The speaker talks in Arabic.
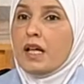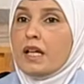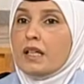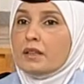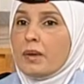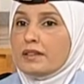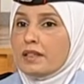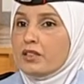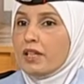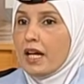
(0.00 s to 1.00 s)
آه، طبعا
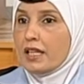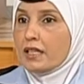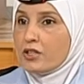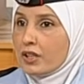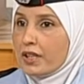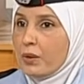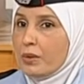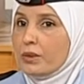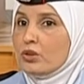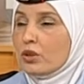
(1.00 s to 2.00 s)
تردنا هاي
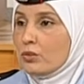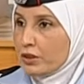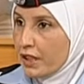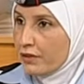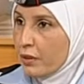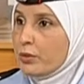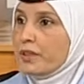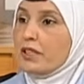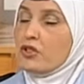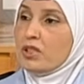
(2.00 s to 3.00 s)
الشكاوي بطرق مختلفه
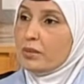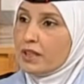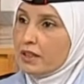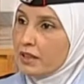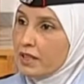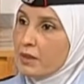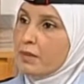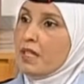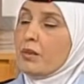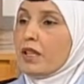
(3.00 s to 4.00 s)
ممكن تجينا بطريقه
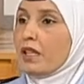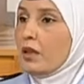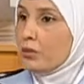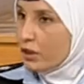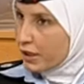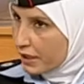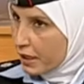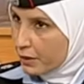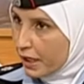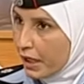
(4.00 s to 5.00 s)
رسميه من خلال مديريه
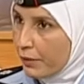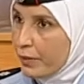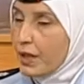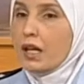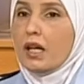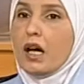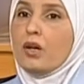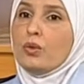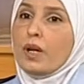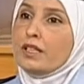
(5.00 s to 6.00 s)
الامن العام
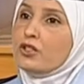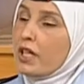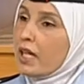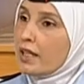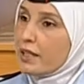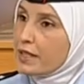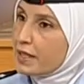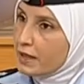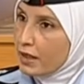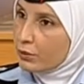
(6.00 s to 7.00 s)
او اي جهه
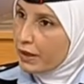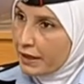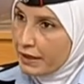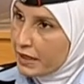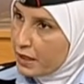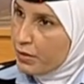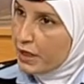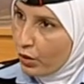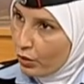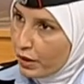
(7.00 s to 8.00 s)
رئيسيه يعني
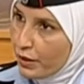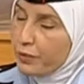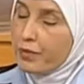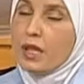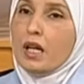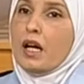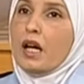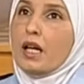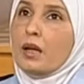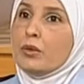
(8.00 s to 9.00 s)
رسميه اخرى
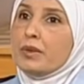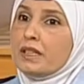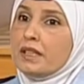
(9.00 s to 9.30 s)
آه، ممكن